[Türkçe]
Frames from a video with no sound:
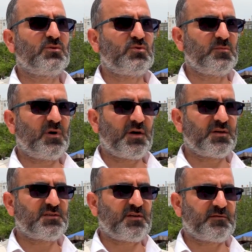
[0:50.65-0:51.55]
tüm
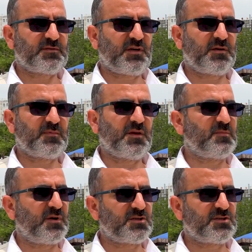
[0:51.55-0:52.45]
hayır
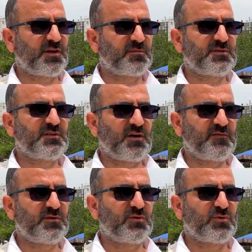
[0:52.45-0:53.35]
sahipleri bağışlarımızı
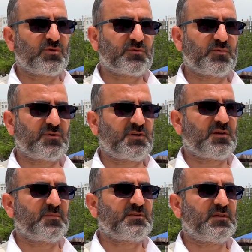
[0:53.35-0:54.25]
davet ediyoruz bu
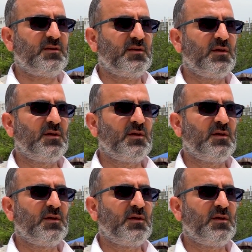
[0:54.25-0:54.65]
kermese.